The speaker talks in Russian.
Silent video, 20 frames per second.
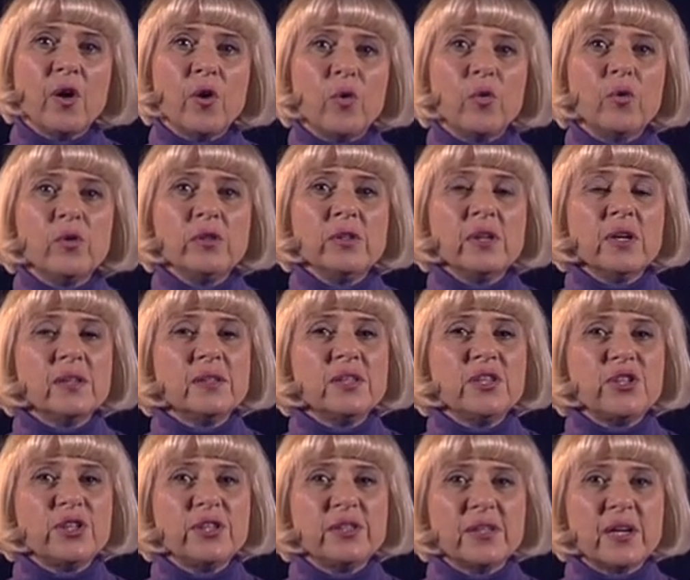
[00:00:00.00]
он
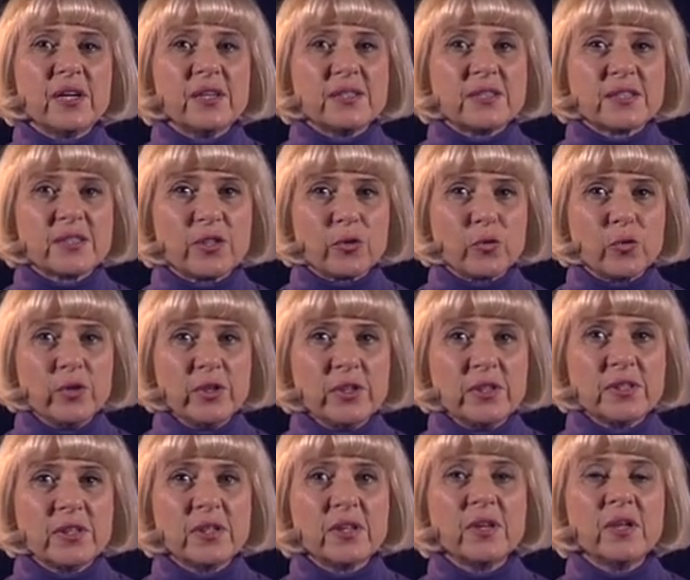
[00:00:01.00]
начинает
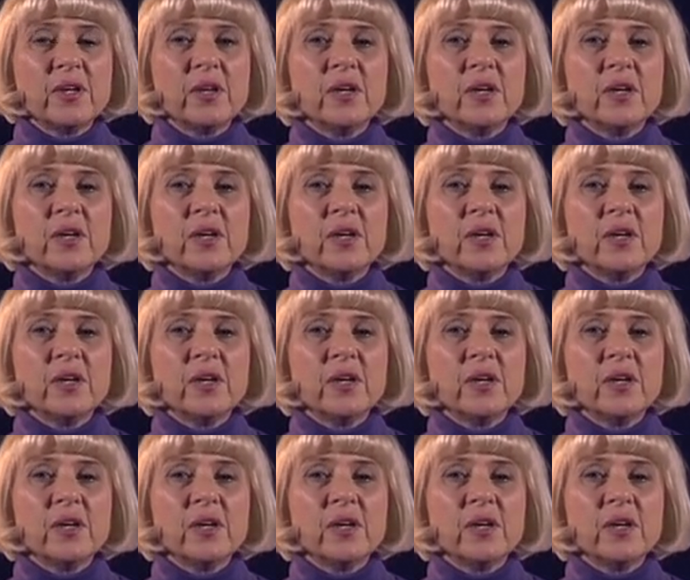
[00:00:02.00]
строить,